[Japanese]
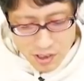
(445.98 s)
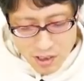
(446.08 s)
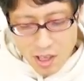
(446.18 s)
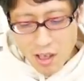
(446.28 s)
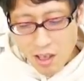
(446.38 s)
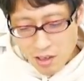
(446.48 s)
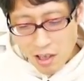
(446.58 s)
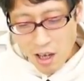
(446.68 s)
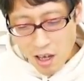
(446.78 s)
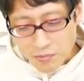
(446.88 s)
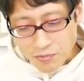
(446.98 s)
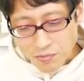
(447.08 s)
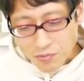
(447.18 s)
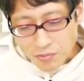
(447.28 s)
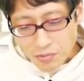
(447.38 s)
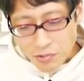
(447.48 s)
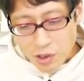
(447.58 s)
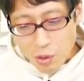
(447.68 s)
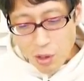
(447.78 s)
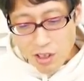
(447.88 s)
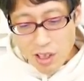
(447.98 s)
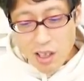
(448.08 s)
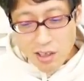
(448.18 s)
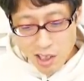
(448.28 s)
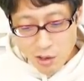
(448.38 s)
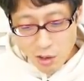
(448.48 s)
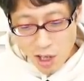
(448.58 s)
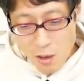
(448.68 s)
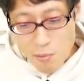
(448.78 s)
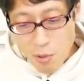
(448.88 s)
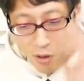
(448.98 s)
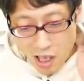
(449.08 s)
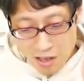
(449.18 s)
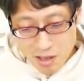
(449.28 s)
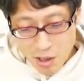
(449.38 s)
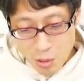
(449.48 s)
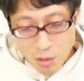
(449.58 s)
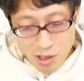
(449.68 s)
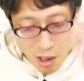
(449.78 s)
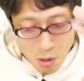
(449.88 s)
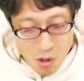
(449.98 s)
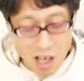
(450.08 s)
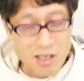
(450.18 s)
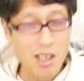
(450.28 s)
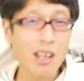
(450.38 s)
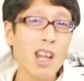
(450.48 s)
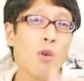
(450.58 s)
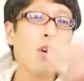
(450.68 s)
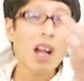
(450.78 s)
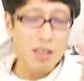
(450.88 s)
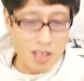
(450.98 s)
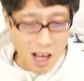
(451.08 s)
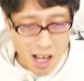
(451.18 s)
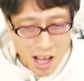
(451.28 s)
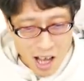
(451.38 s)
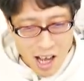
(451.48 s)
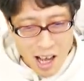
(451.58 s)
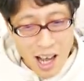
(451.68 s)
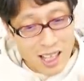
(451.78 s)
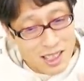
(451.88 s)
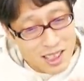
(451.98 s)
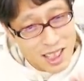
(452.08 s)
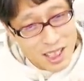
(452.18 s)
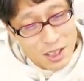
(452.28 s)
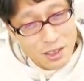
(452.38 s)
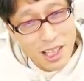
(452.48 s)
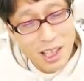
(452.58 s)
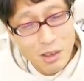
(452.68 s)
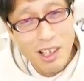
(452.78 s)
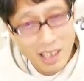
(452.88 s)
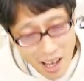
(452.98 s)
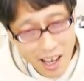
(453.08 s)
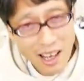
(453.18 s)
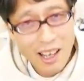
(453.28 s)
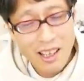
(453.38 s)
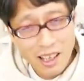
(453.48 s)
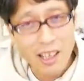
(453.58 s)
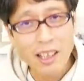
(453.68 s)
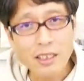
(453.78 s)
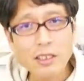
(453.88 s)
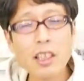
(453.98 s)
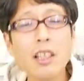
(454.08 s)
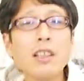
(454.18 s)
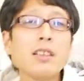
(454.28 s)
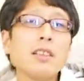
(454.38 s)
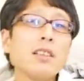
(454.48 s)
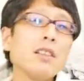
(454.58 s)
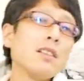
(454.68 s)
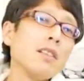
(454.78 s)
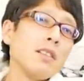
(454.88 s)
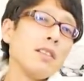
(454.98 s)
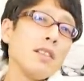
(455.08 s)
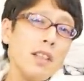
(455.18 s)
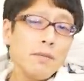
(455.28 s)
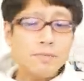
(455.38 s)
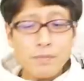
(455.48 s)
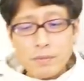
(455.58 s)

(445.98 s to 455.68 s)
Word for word: だからさ、これ出てきてんの憲法学者、行政法学者、刑法学者、恥ずかしくないのかね。ええ、でね、だか